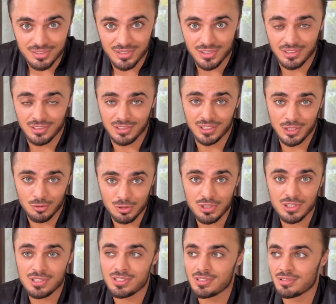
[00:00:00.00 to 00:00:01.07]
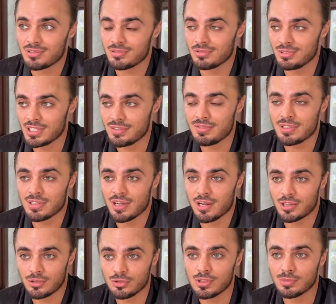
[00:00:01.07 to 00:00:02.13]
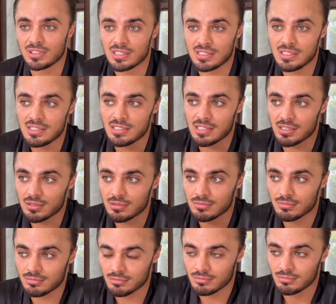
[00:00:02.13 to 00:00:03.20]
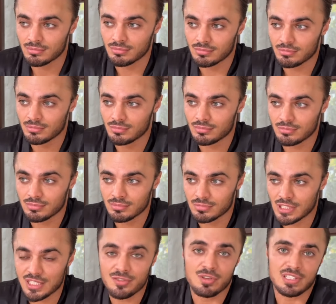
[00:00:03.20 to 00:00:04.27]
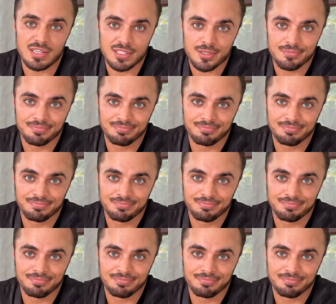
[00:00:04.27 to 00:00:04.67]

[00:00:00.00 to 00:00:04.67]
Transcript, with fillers: э, и научись действительно к людям относиться от всего сердца.